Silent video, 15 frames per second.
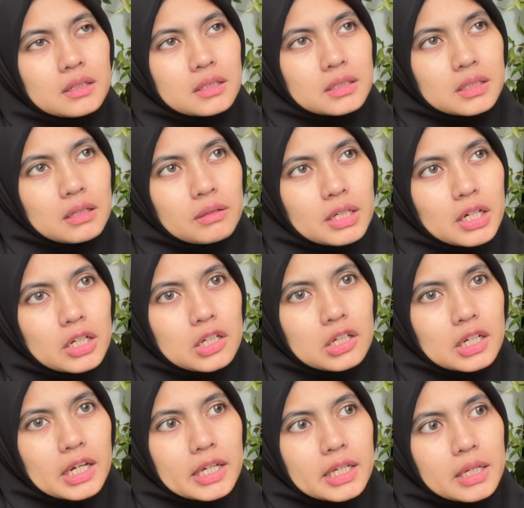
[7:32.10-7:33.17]
tapi kalau
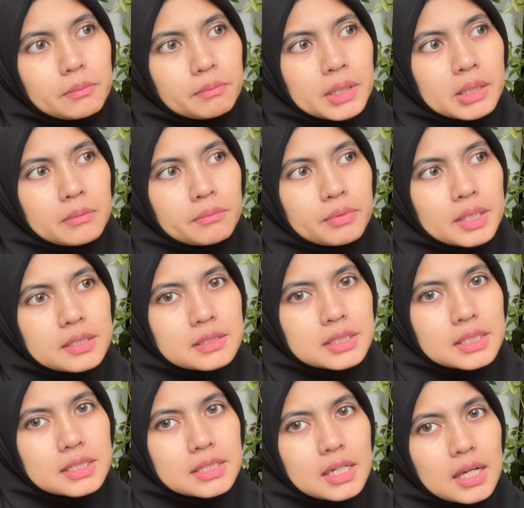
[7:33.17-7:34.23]
kayak pink
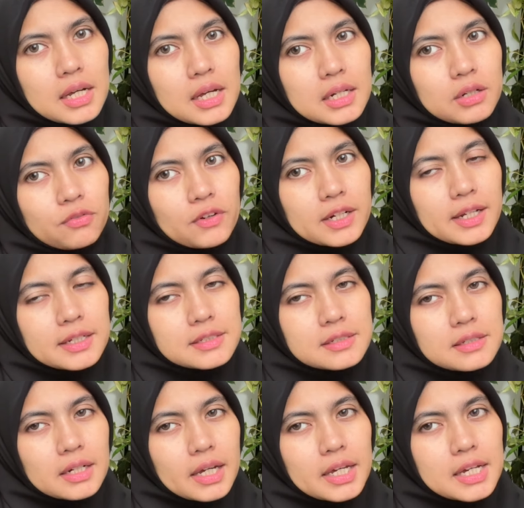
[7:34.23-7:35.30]
princess yang ada
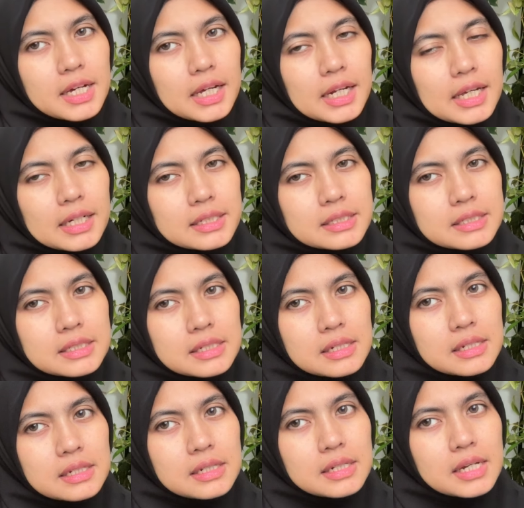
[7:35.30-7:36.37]
variasinya kayak
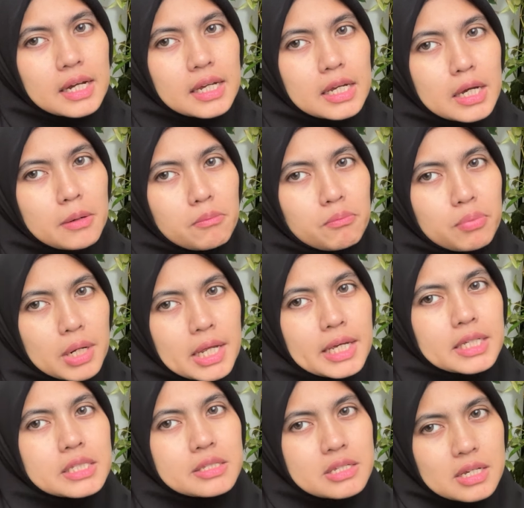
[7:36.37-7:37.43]
galaxy kayak
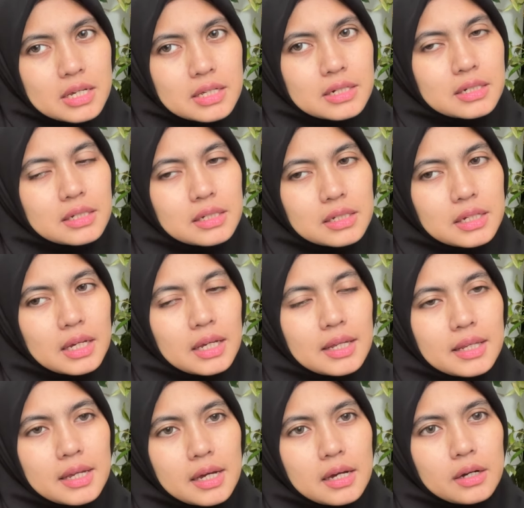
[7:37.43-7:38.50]
black cherry
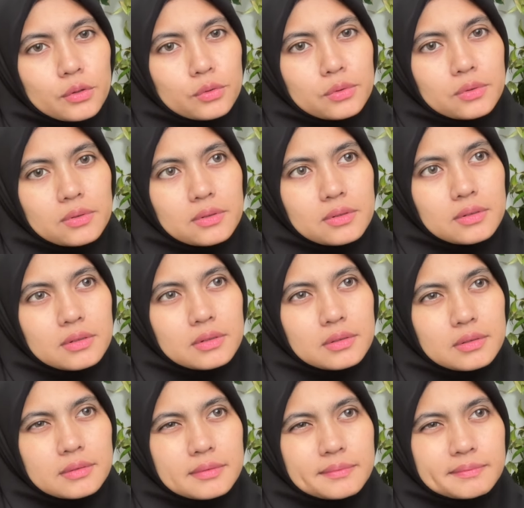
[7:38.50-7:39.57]
kayaknya aku
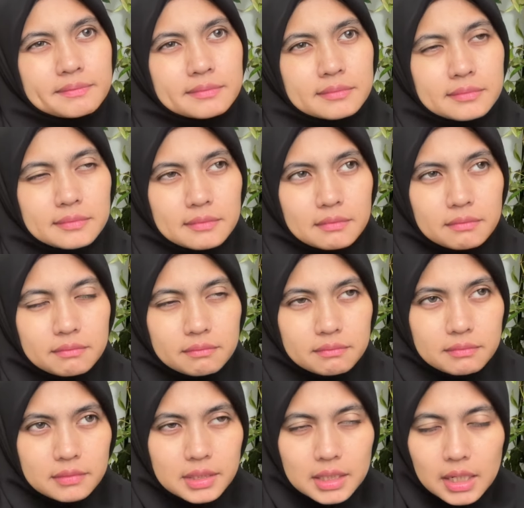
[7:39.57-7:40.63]
mm,
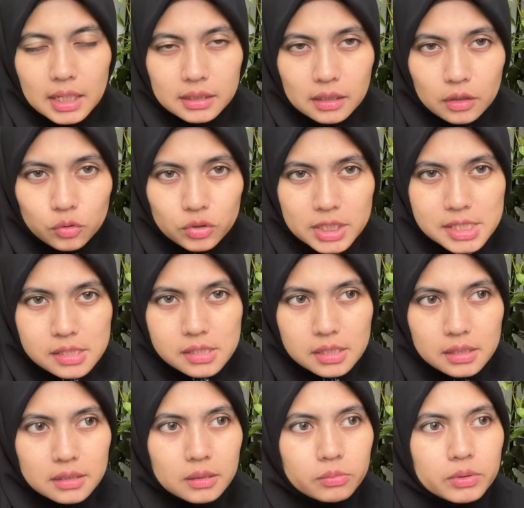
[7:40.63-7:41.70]
nggak terlalu
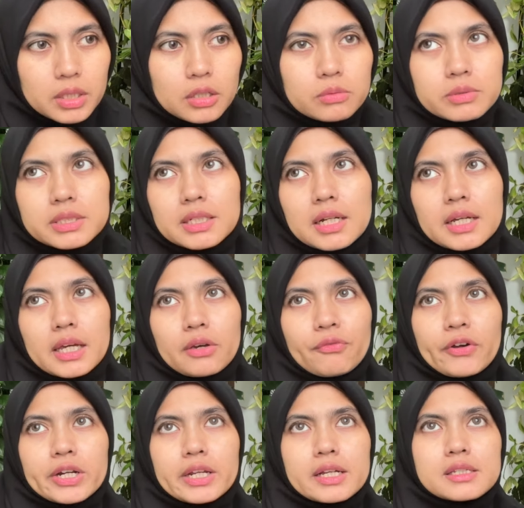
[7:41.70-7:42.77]
ngincer tapi kalau misalnya kayak
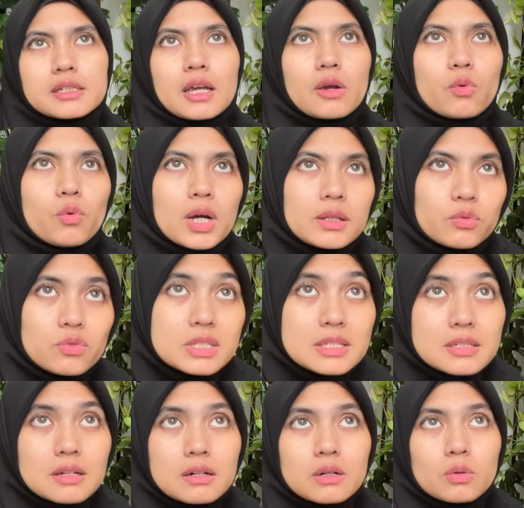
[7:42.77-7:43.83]
variasi kayak white
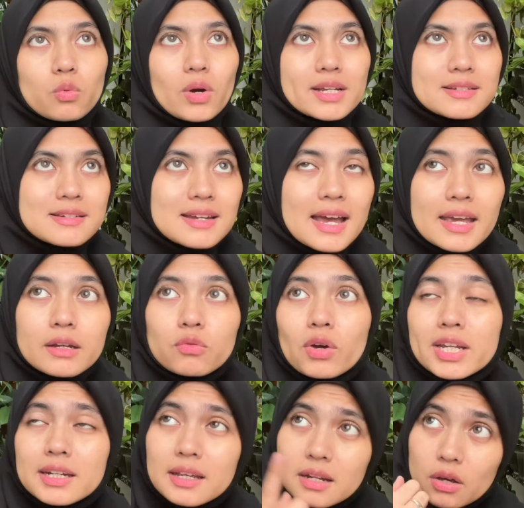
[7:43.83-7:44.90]
wizard white knight
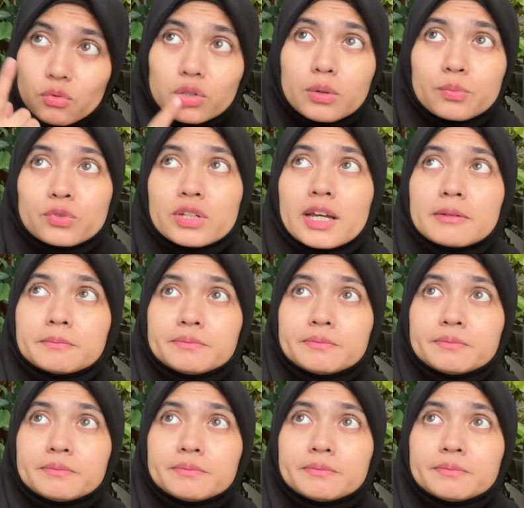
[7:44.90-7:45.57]
white knight aku udah punya